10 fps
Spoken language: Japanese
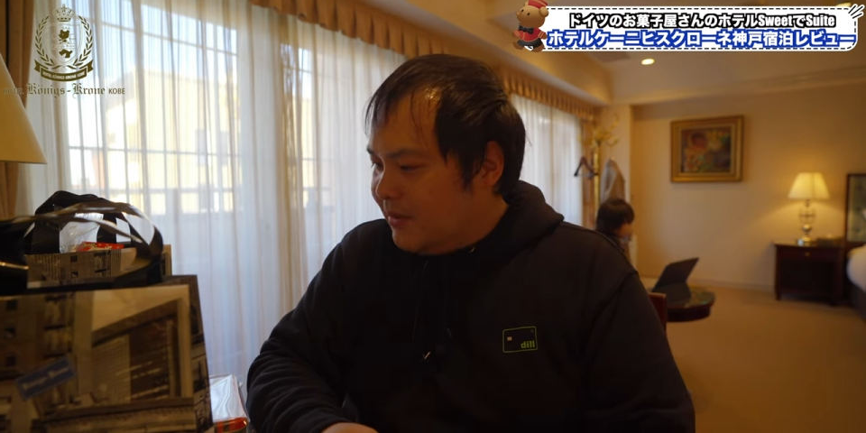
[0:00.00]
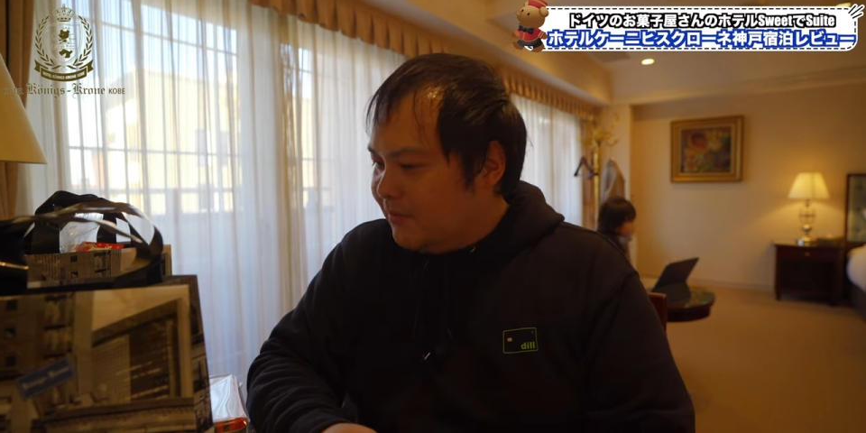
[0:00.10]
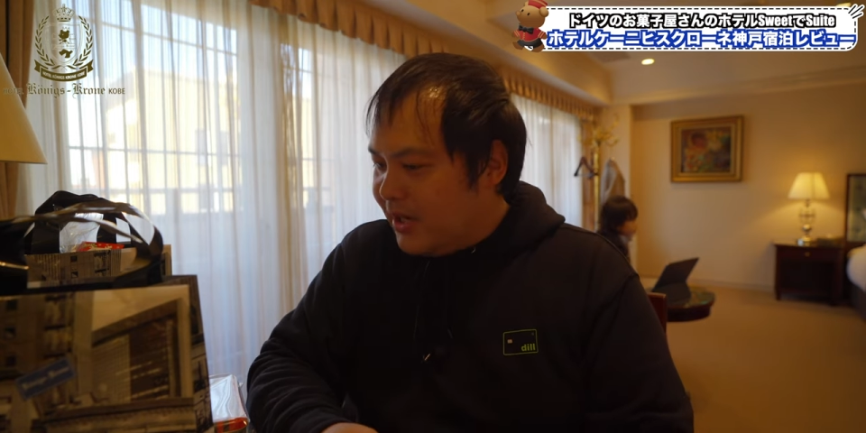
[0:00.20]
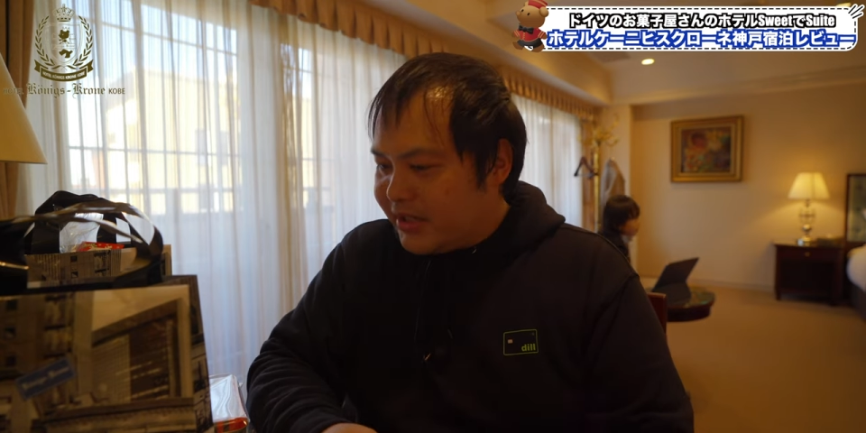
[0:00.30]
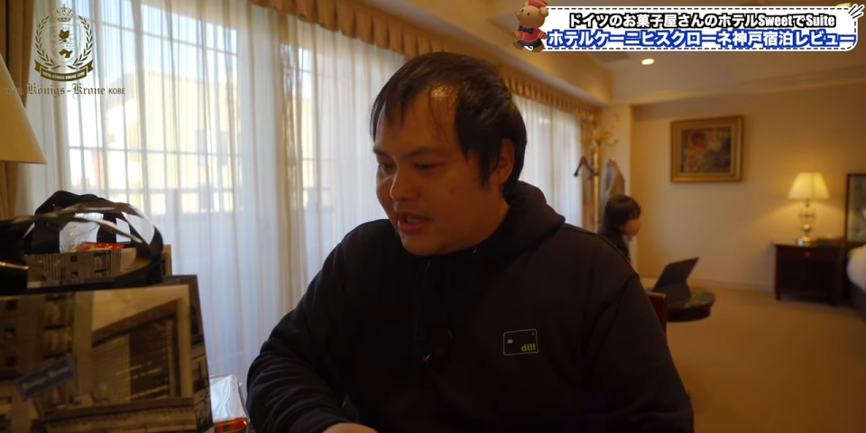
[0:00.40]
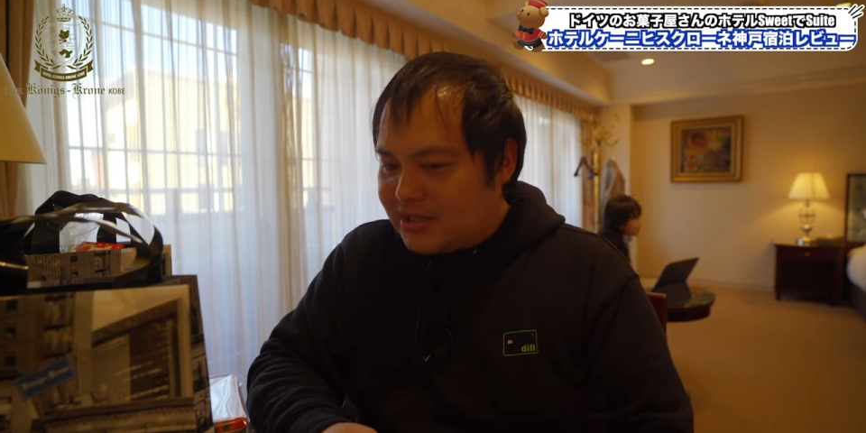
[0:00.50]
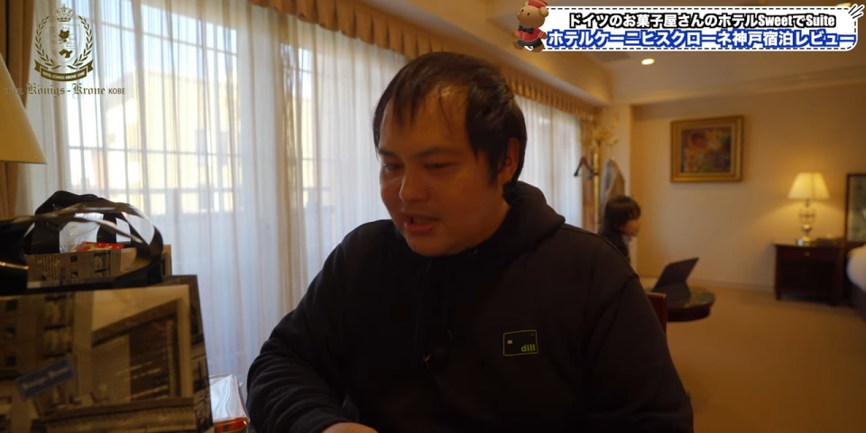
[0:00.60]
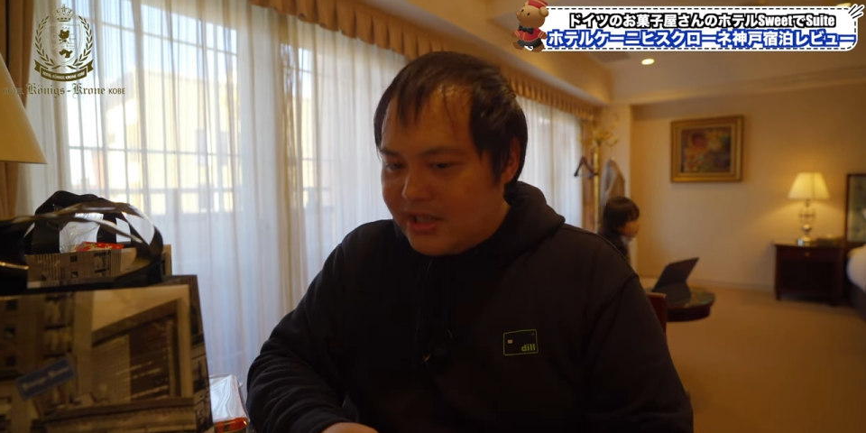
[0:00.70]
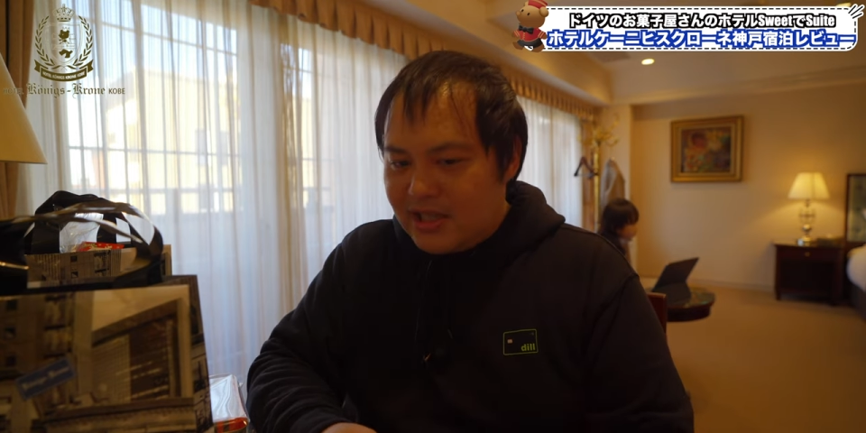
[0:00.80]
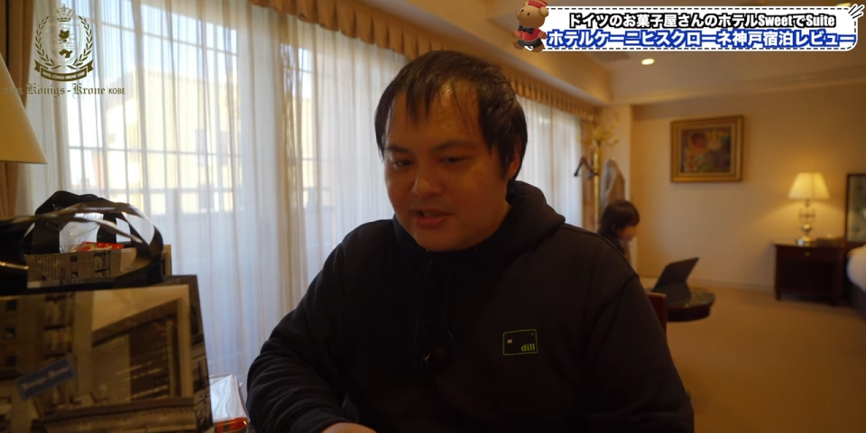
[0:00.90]
まあ決し
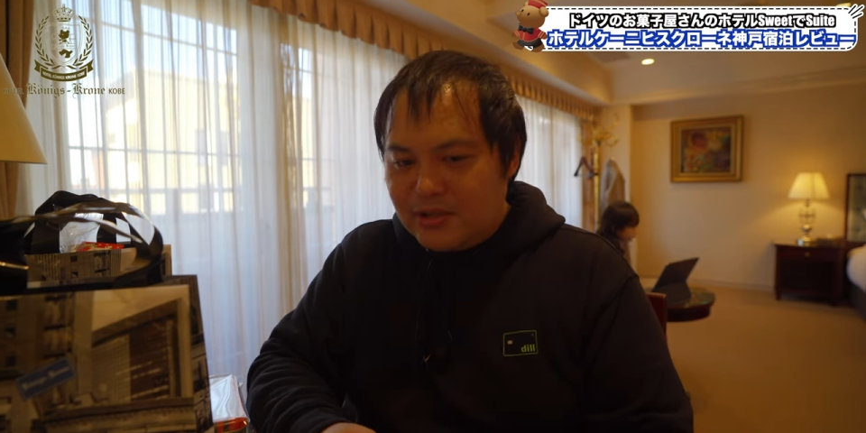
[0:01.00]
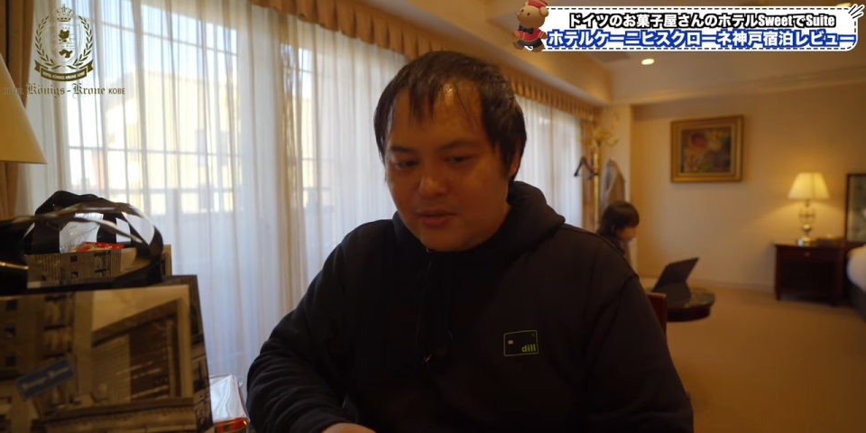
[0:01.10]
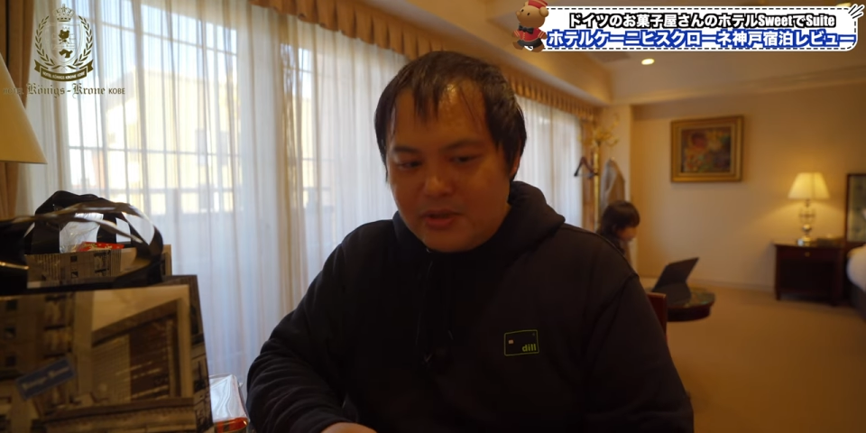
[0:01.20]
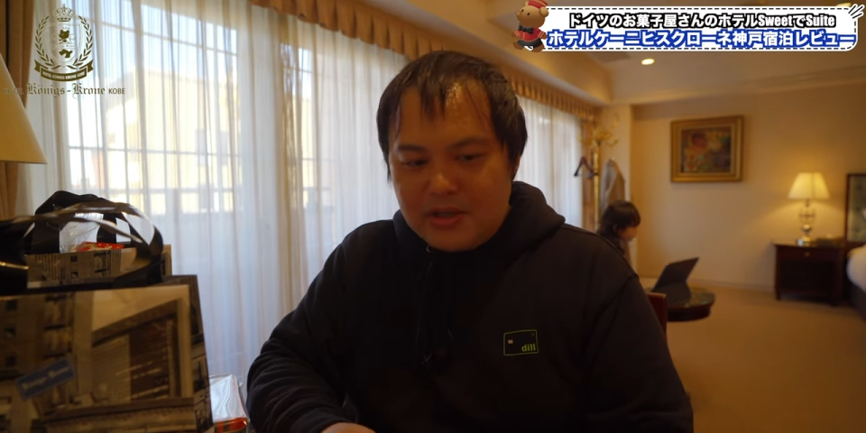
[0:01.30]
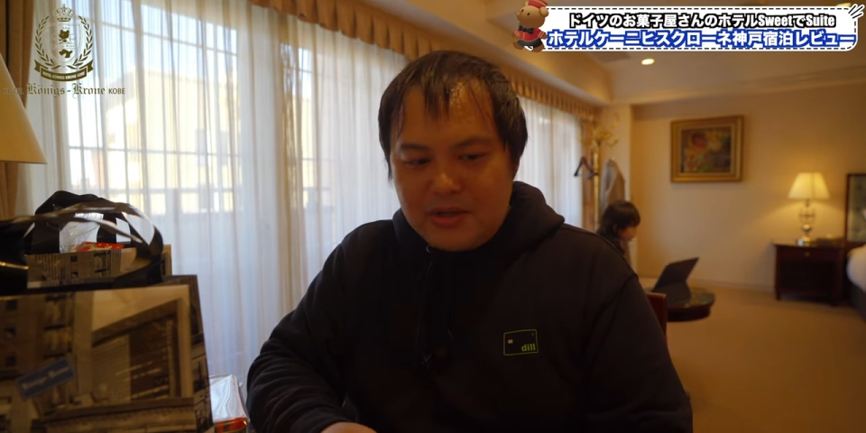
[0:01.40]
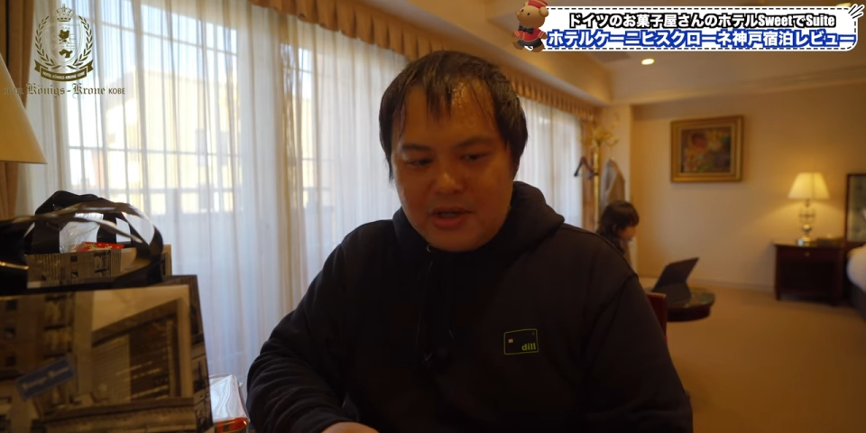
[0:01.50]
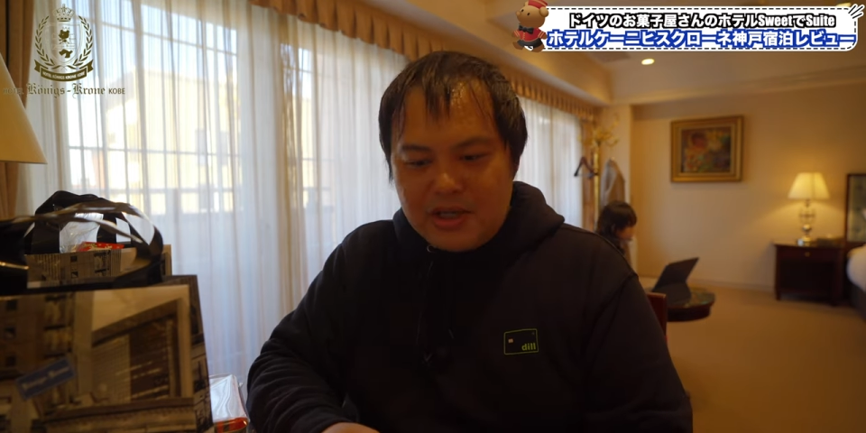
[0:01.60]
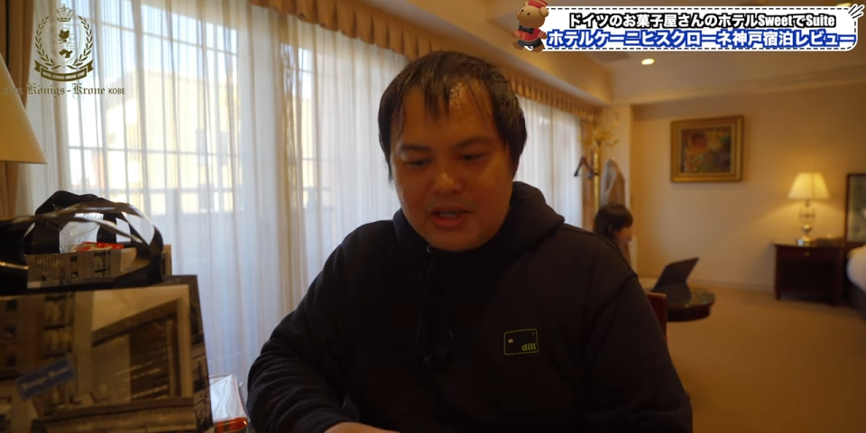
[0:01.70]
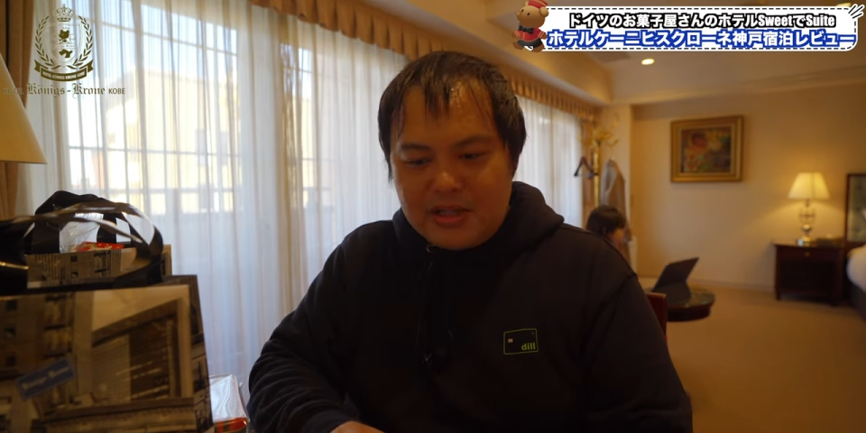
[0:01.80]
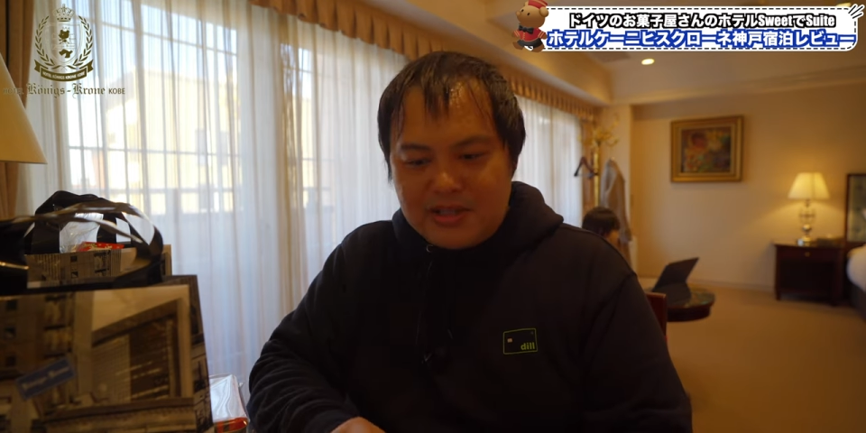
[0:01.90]
てね、安いホテルでは
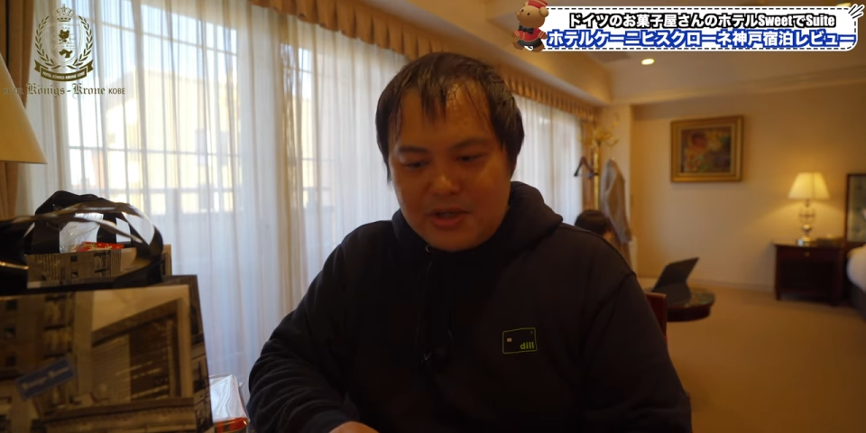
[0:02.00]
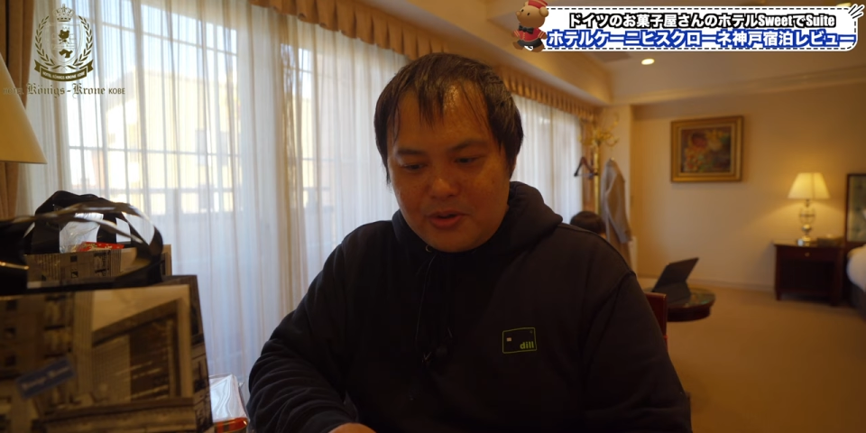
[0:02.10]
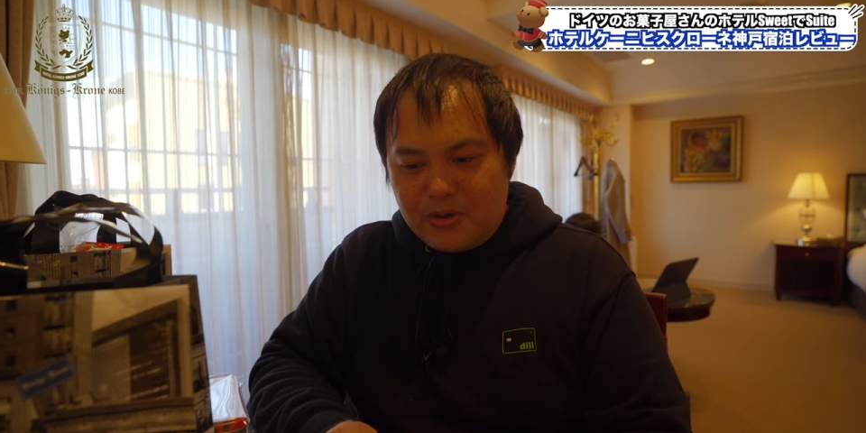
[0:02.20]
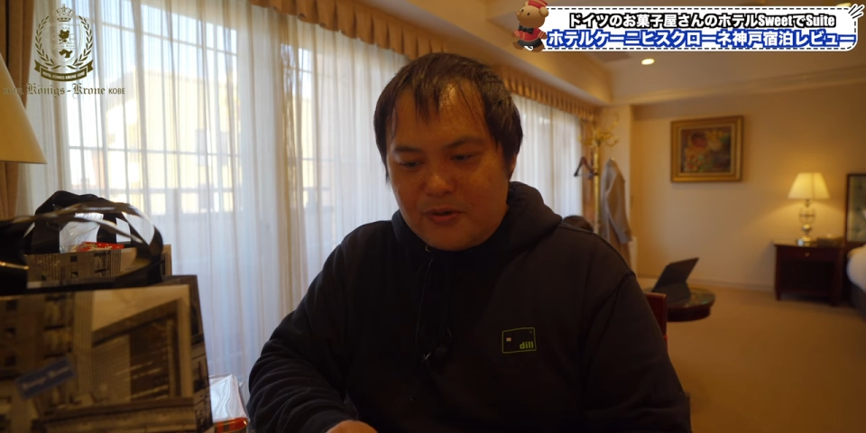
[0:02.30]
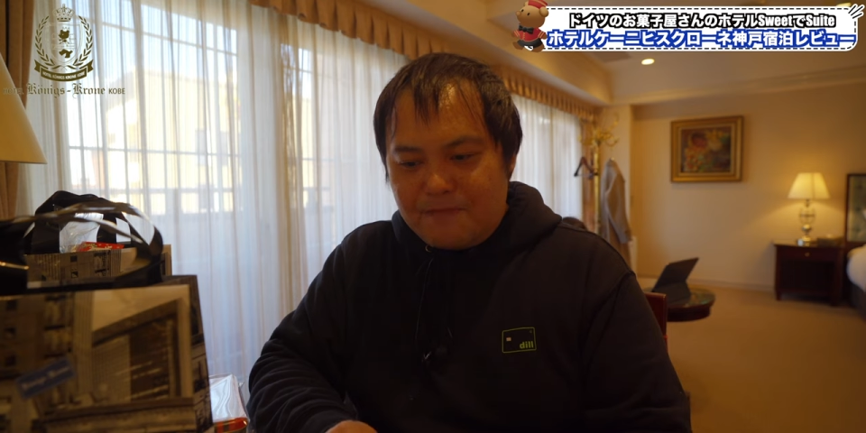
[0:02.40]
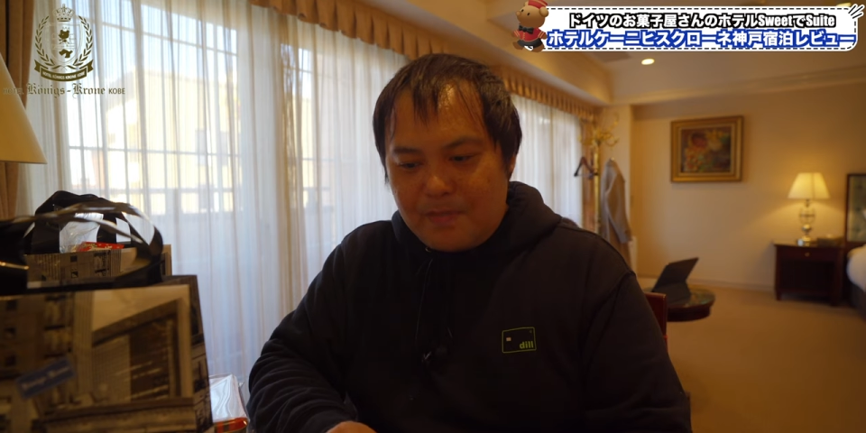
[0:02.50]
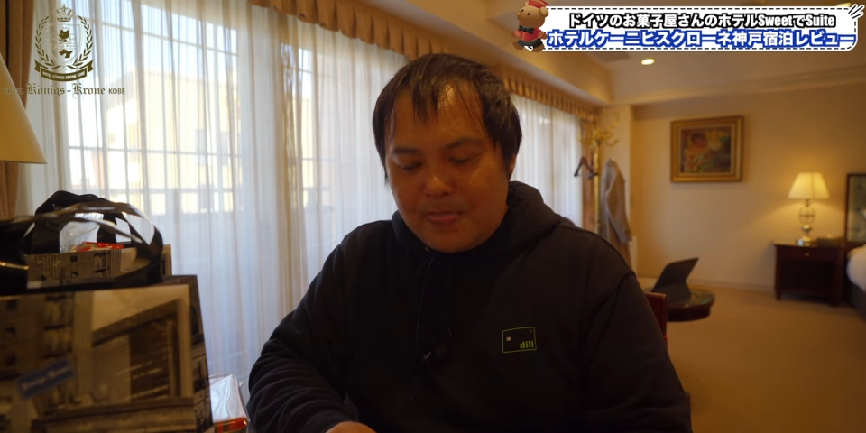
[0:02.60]
ないですけど、